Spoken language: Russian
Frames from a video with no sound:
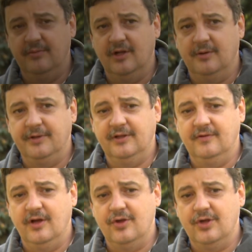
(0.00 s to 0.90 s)
имела
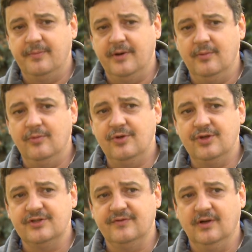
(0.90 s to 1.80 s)
подавляющее
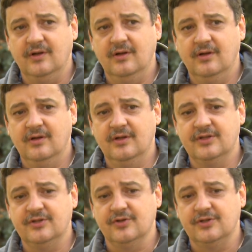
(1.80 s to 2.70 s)
преимущество,
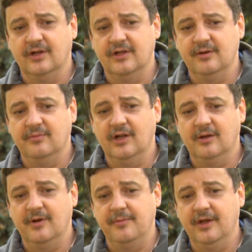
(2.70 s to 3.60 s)
создала немало
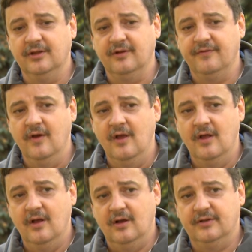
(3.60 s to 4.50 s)
моментов.
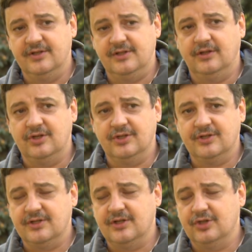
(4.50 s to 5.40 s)
Достаточно
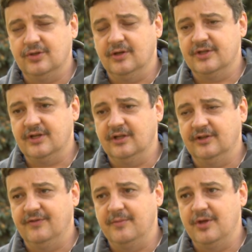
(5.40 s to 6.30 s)
сказать, что Лазана
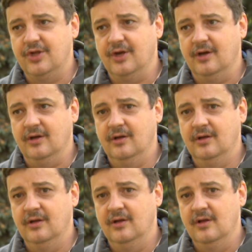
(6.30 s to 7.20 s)
два мяча
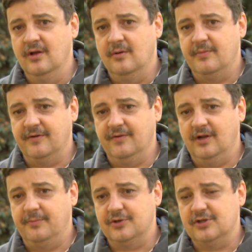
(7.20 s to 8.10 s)

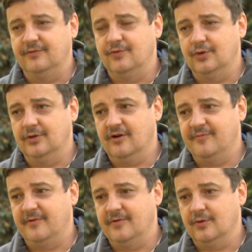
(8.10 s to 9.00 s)
провела после двух ударов
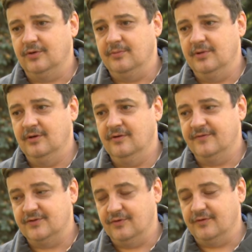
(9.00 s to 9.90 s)
по воротам,
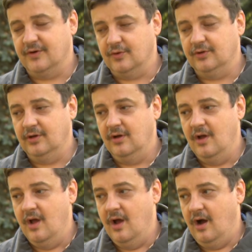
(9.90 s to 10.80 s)
в створ ворот.
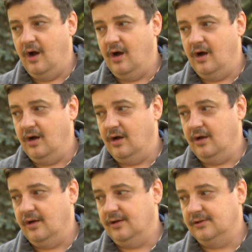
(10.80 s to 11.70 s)

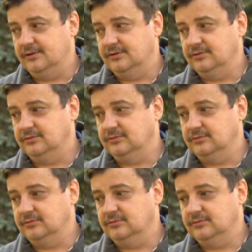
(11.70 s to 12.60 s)
А
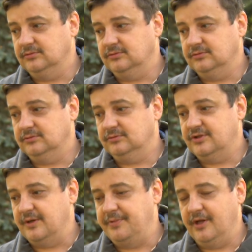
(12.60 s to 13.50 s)

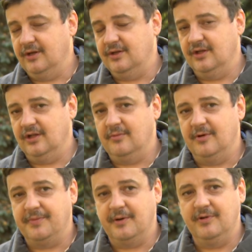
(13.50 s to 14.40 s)
соперник «Динамо»
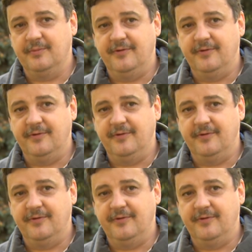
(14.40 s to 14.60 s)
пробил